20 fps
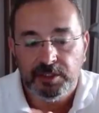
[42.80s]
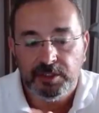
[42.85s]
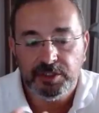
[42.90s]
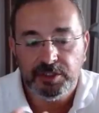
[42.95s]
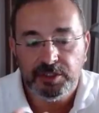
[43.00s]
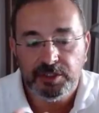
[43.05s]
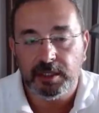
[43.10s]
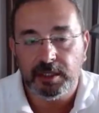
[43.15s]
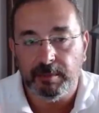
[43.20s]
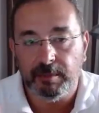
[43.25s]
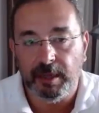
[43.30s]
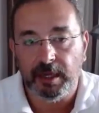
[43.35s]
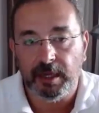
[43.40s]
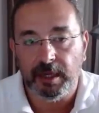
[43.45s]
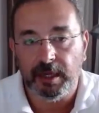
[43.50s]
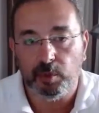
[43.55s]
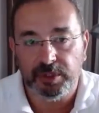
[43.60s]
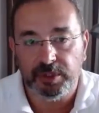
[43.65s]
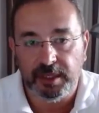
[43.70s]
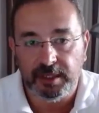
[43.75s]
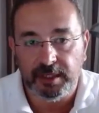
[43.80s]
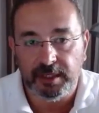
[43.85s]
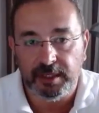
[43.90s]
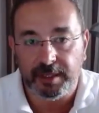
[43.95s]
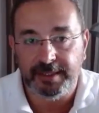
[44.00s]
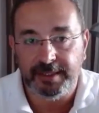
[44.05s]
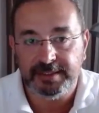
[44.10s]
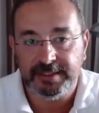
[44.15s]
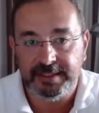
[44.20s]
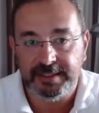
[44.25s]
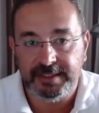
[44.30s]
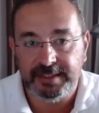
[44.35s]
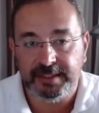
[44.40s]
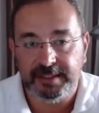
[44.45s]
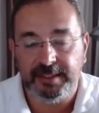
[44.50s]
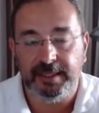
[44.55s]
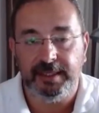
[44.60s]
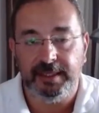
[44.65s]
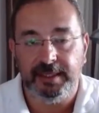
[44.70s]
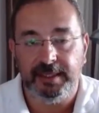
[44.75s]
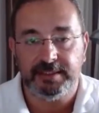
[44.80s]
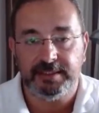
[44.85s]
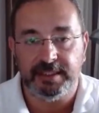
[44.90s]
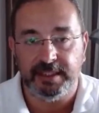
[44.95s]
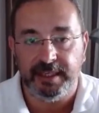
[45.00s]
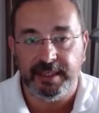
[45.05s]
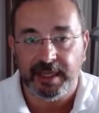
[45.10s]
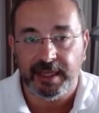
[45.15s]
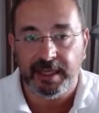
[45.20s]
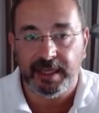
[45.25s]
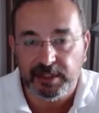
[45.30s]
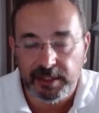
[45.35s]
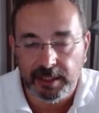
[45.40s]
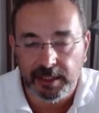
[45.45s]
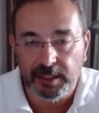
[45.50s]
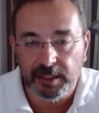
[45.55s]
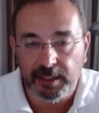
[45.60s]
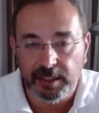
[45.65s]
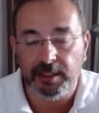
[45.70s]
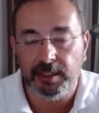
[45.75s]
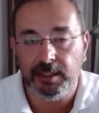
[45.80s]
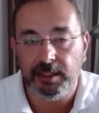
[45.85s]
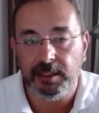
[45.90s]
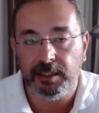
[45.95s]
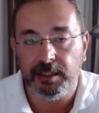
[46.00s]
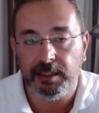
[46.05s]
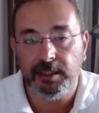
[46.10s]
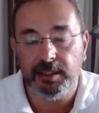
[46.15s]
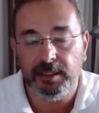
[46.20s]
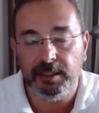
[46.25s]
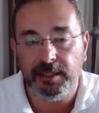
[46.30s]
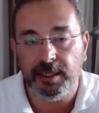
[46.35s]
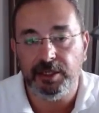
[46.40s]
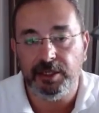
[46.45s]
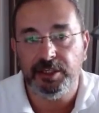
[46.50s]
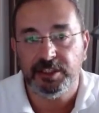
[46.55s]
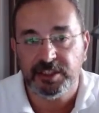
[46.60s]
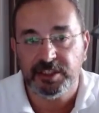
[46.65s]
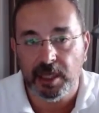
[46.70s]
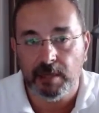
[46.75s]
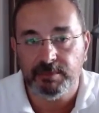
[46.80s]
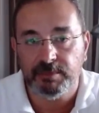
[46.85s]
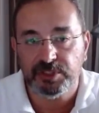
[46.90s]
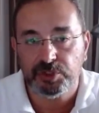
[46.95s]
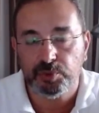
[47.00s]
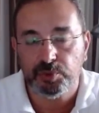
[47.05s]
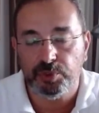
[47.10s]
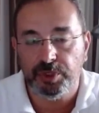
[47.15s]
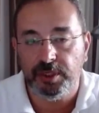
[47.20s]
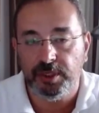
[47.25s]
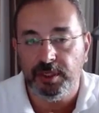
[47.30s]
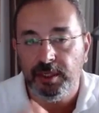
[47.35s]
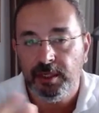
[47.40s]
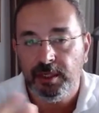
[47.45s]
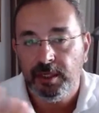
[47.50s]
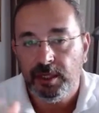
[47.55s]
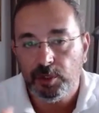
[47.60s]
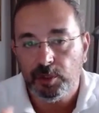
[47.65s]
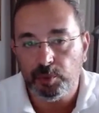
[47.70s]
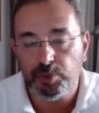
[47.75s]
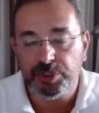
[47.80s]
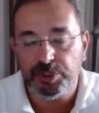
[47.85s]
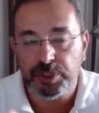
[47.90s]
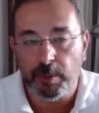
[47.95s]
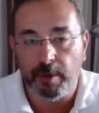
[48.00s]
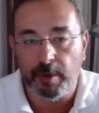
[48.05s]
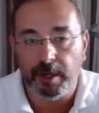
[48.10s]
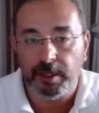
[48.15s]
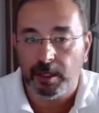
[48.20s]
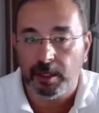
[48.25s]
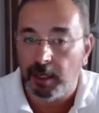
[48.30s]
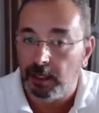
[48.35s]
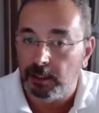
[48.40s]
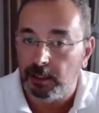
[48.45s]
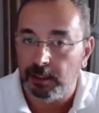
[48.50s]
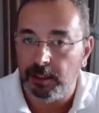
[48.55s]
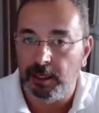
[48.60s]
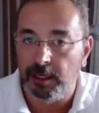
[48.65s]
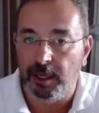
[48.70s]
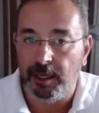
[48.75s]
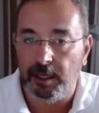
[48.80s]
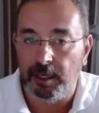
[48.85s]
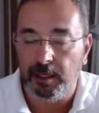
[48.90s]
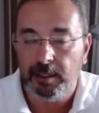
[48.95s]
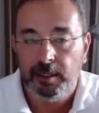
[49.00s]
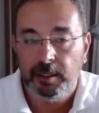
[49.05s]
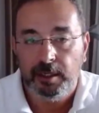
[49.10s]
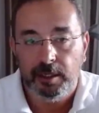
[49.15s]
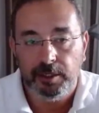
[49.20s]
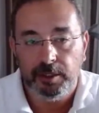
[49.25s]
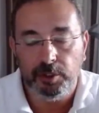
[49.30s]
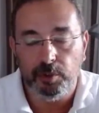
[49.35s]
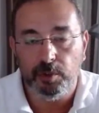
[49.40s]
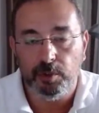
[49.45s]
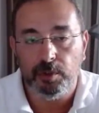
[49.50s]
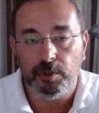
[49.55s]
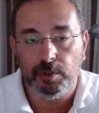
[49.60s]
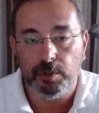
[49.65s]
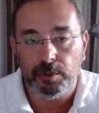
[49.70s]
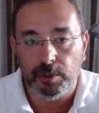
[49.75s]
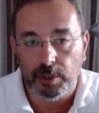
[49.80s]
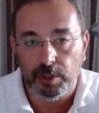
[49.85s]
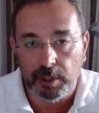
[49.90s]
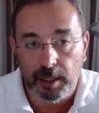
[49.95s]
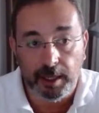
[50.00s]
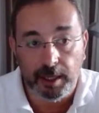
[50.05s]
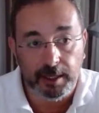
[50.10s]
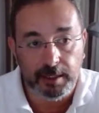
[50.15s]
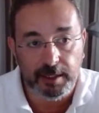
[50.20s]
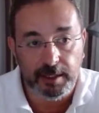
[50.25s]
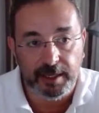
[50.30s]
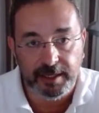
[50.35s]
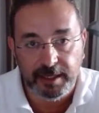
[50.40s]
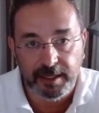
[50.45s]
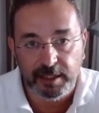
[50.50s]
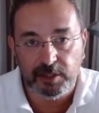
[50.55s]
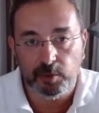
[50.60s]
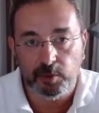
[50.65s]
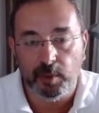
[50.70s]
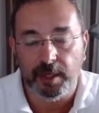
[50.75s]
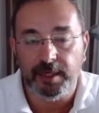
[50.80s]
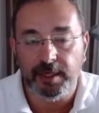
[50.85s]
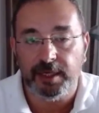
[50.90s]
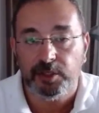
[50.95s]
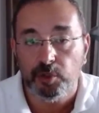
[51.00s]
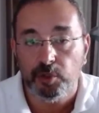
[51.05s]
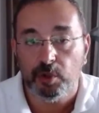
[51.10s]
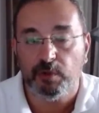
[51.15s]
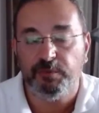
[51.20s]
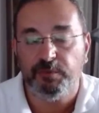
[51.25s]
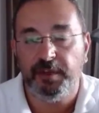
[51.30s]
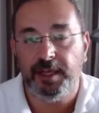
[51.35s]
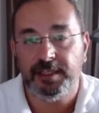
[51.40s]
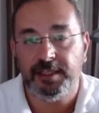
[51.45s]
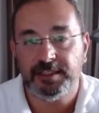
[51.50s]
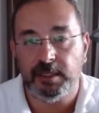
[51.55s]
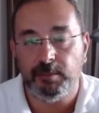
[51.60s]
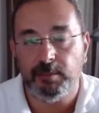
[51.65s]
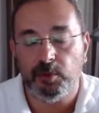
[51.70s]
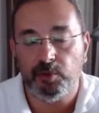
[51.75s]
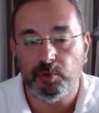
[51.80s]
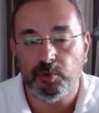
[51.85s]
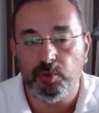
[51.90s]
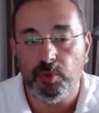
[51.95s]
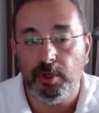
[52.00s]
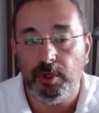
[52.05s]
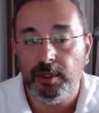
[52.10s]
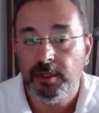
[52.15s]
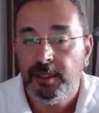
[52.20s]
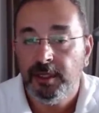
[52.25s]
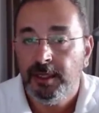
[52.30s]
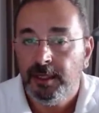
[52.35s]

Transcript: صار طبعا قوتين الرئيسيتين الصديقتين للنظام السوري روسيا وايران الى يو الى الى يد والى دور في هذا الموضوع